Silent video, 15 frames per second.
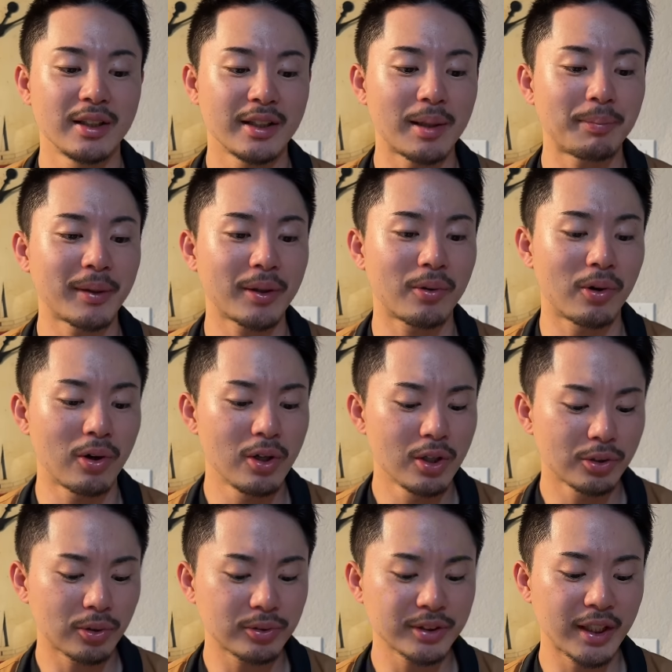やっぱりこ
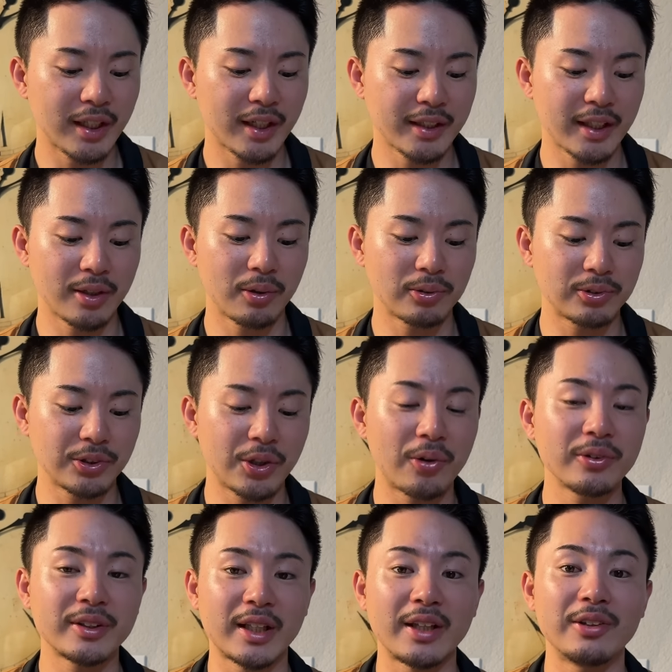う、得点がね、
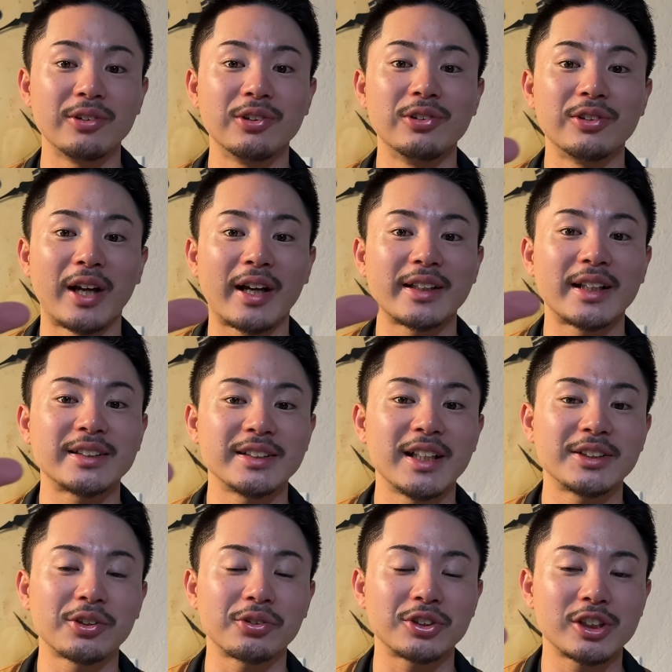6-4っていう風な形
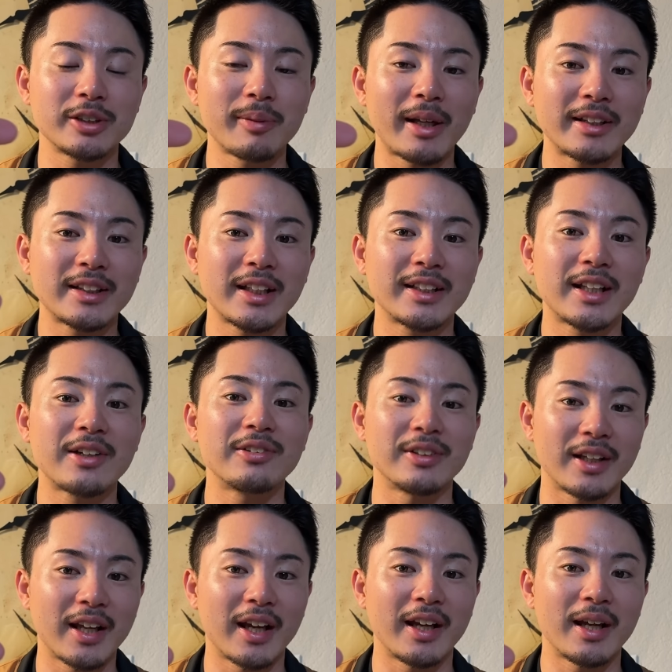でちょっと詰まってきてるん
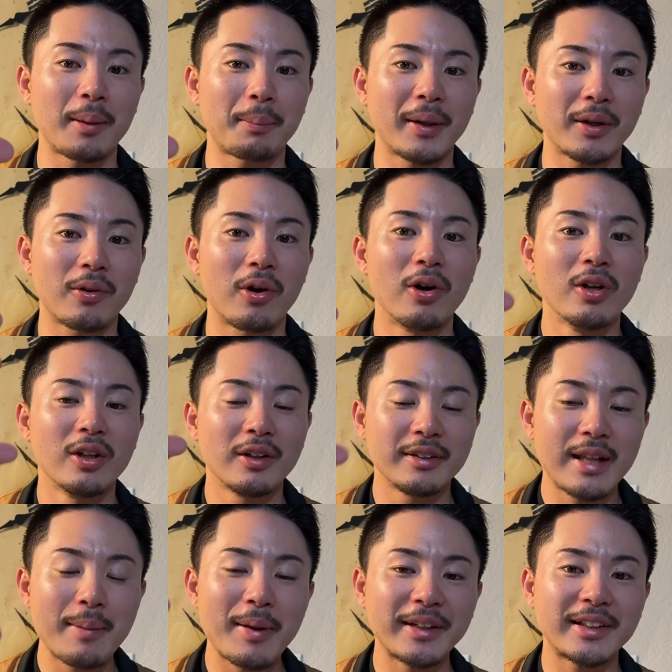で、やっぱりこ
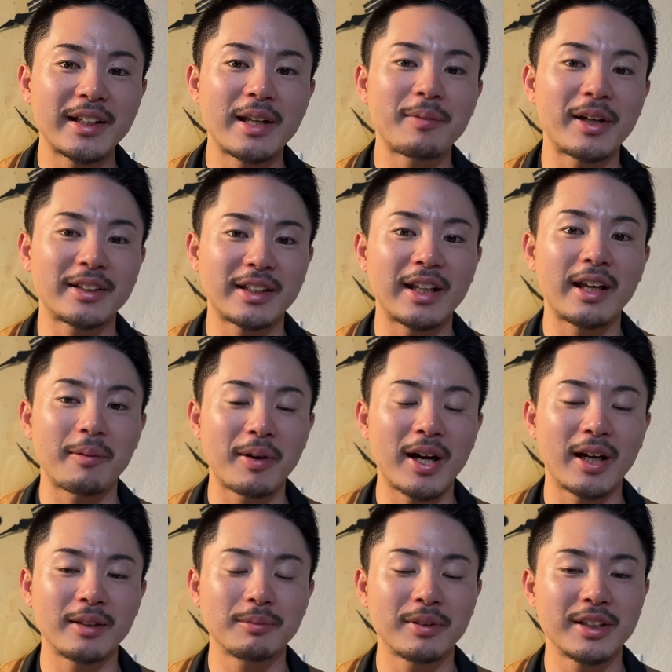う、粘って粘っていけ
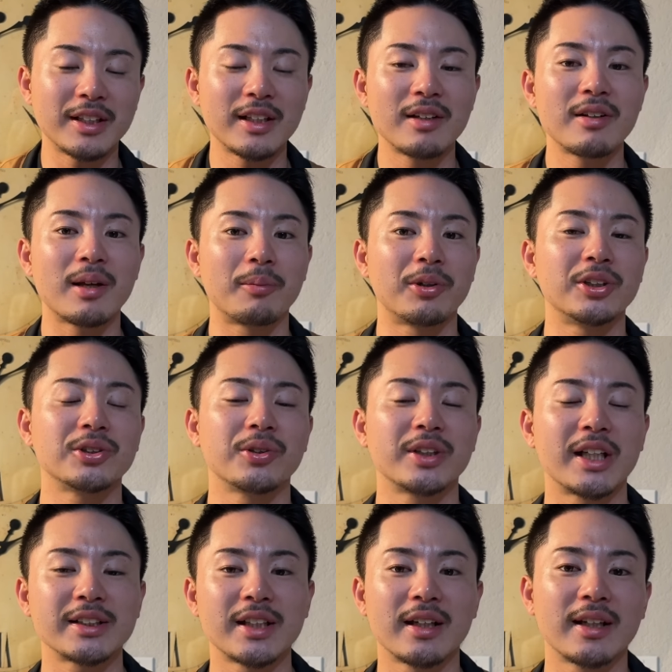ば、まあ、DNA も非常に
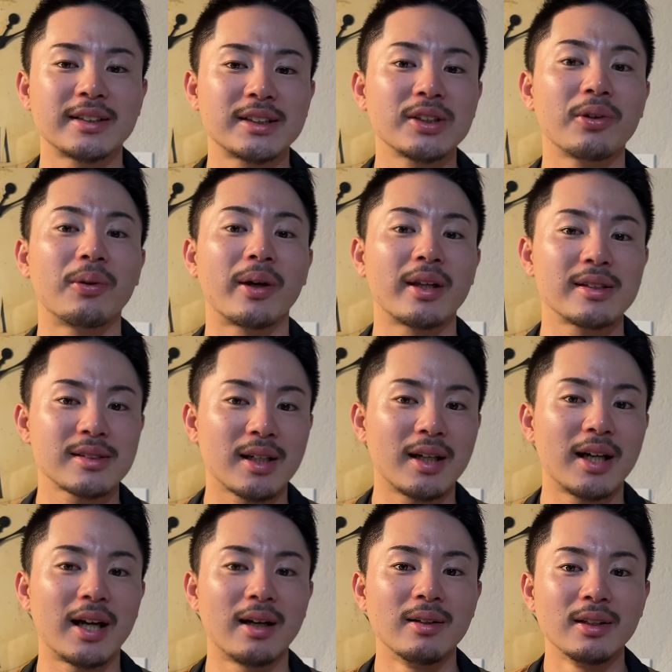打線が強いわけですか
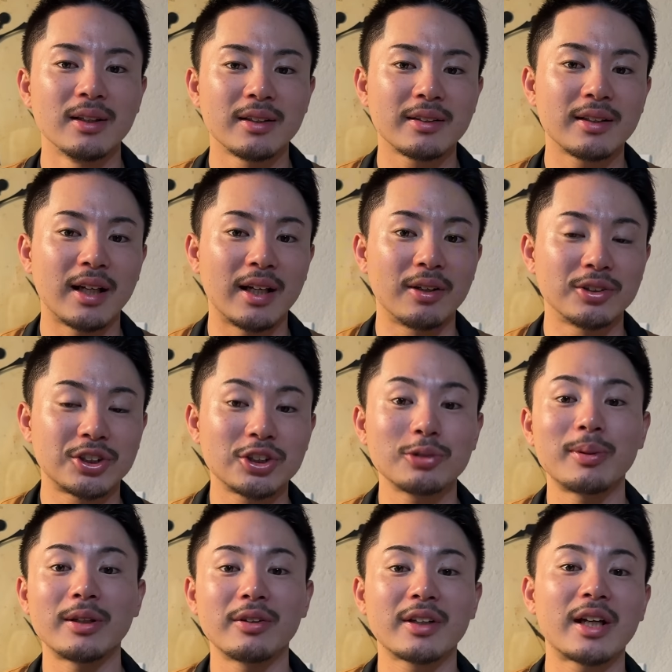ら、あの、終
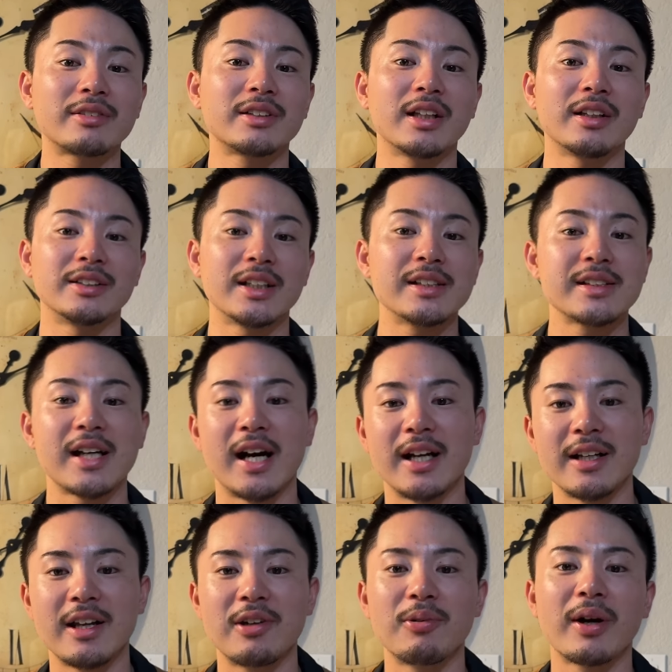盤の逆転で全然あ
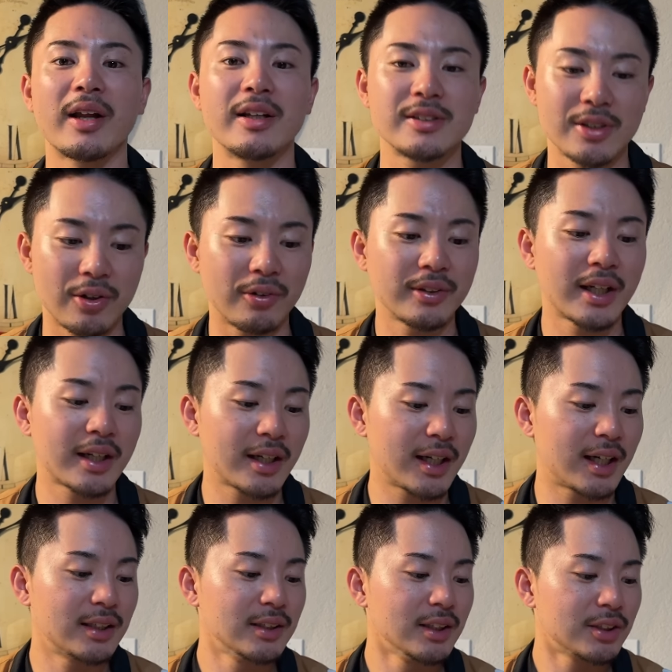り得るわけですよ。だか
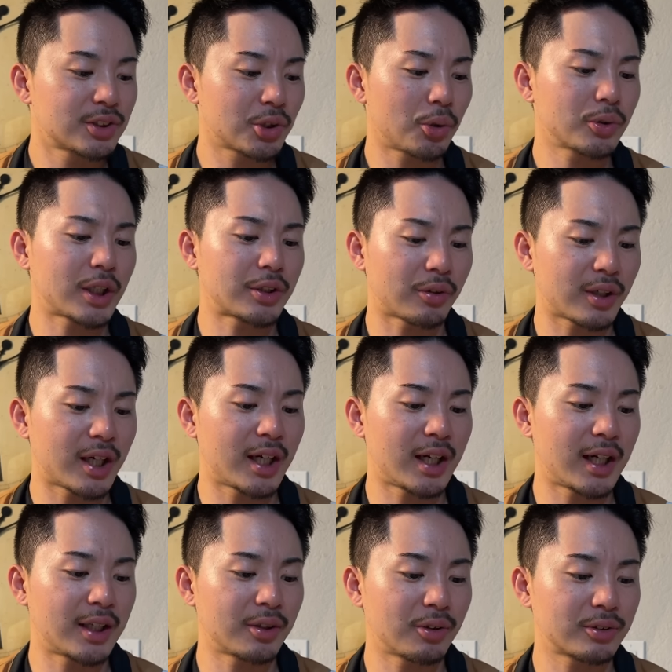ら、長打と
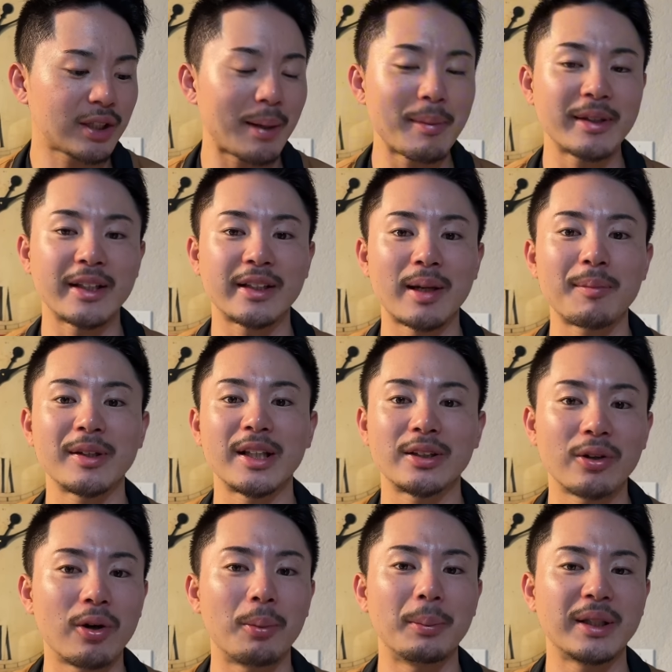か、あの、溜めて溜めて
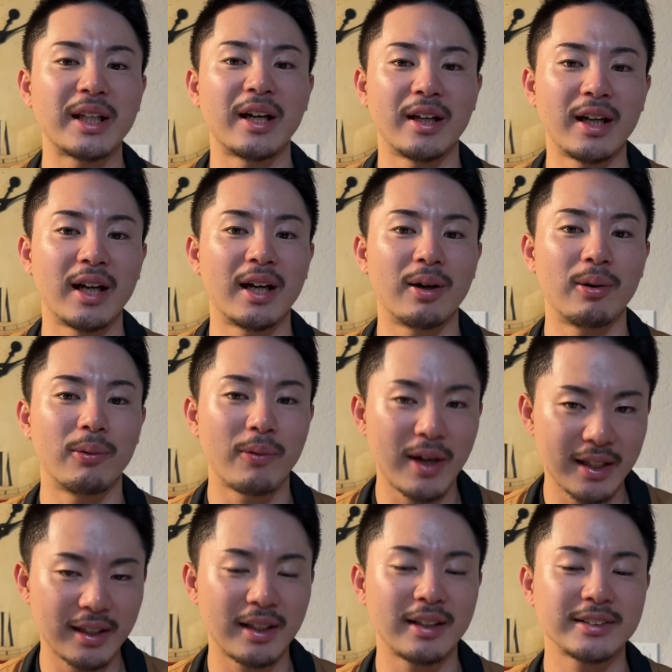ドンみたいな
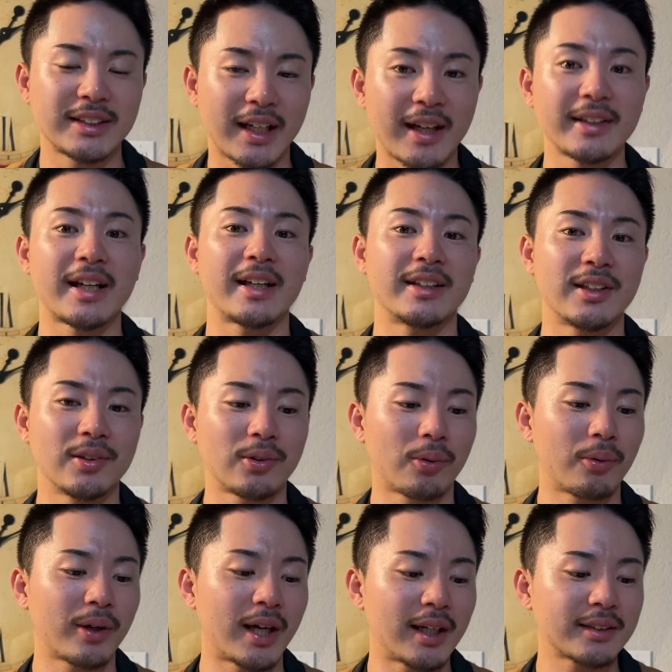は避けたいっていうと
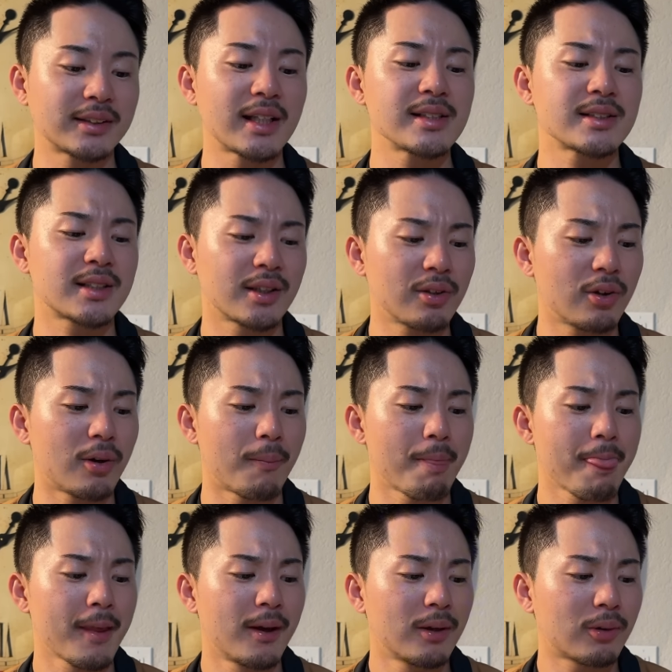ころがあったんですけ
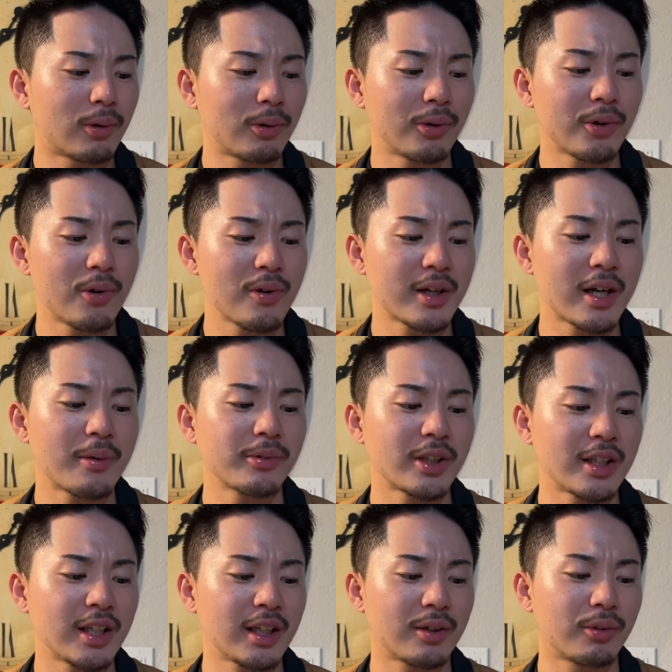ど、この4回
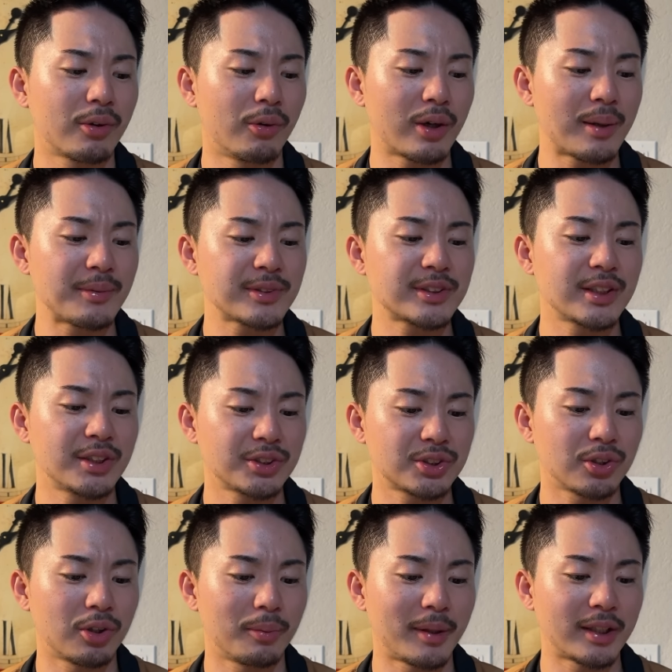表に、この岡本選手
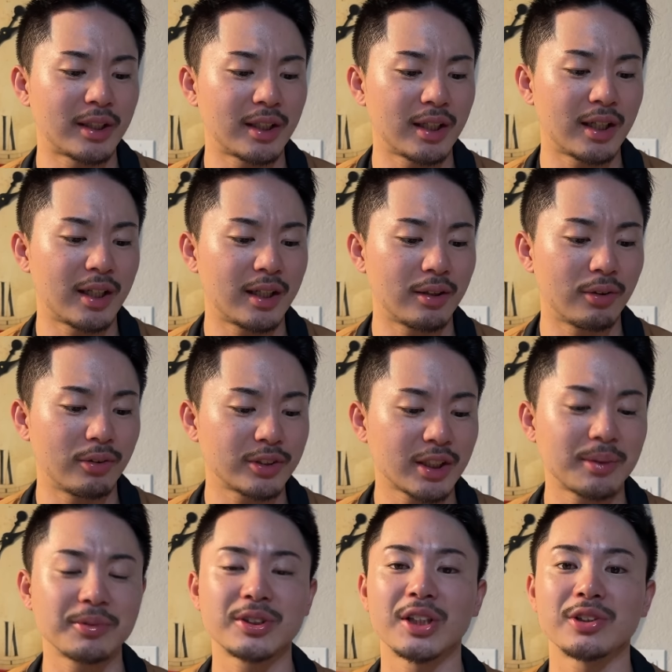と、まあ、あの、
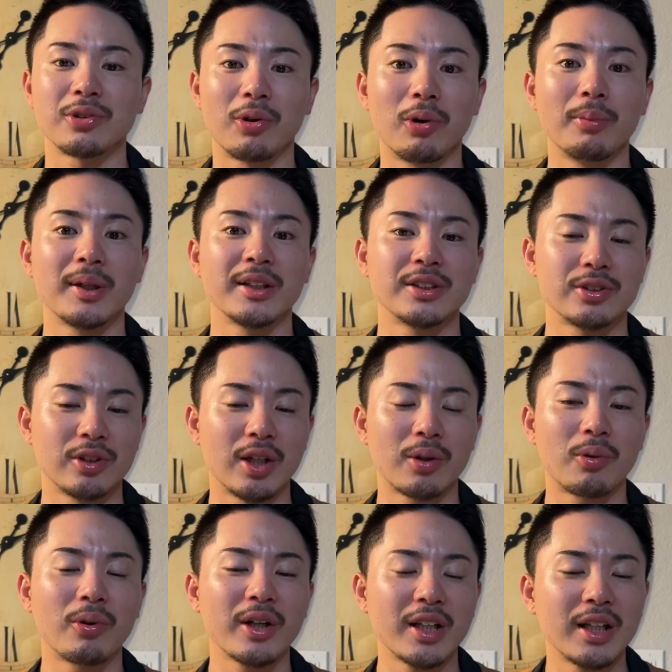坂本選手のホームランですよね。
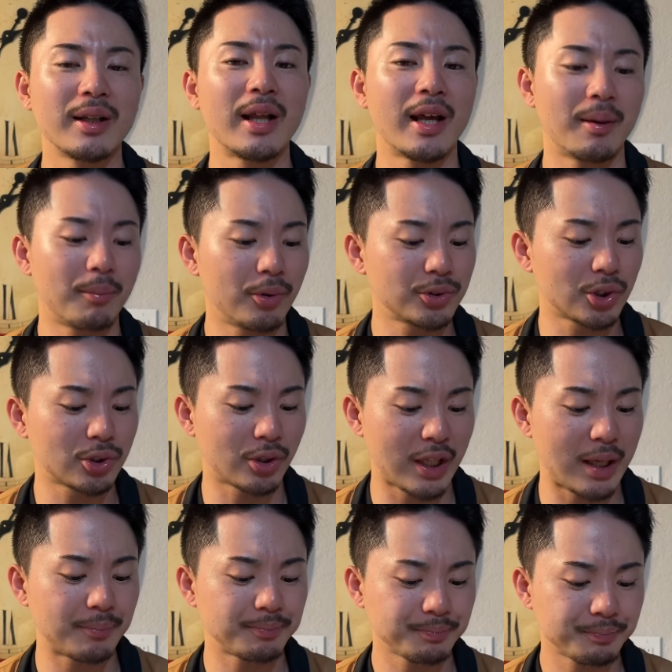これでね、もうちょっと
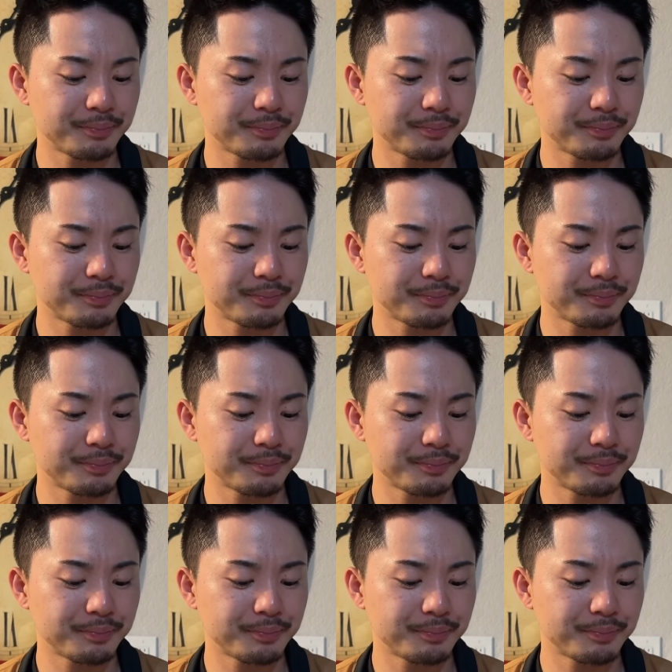ね、